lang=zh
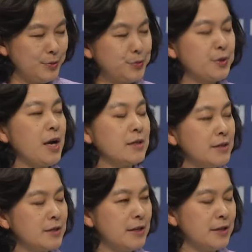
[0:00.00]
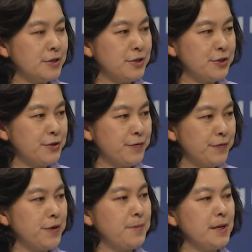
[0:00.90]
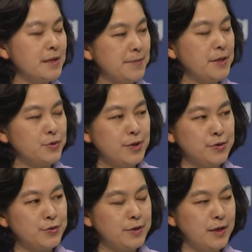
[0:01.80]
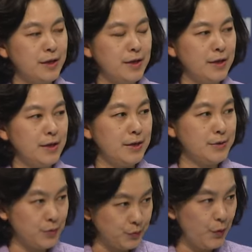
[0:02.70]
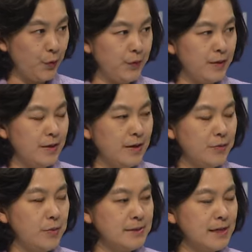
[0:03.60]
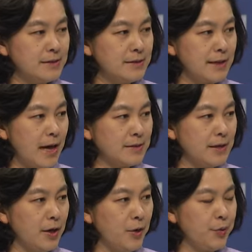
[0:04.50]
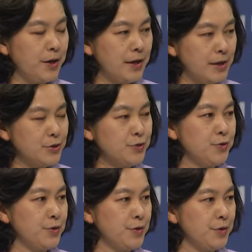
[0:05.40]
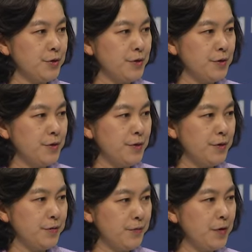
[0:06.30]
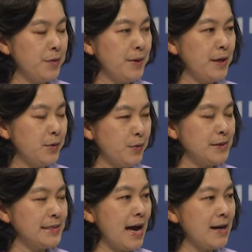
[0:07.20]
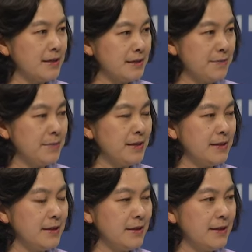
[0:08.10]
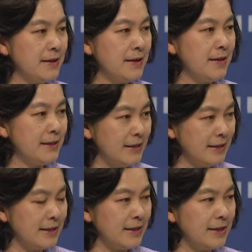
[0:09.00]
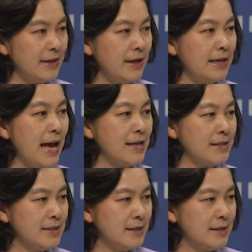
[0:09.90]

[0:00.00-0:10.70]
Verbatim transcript: 杜特尔特呢是菲律宾人民选出的总统，我们相信他呢会根据菲律宾国家和人民的利益来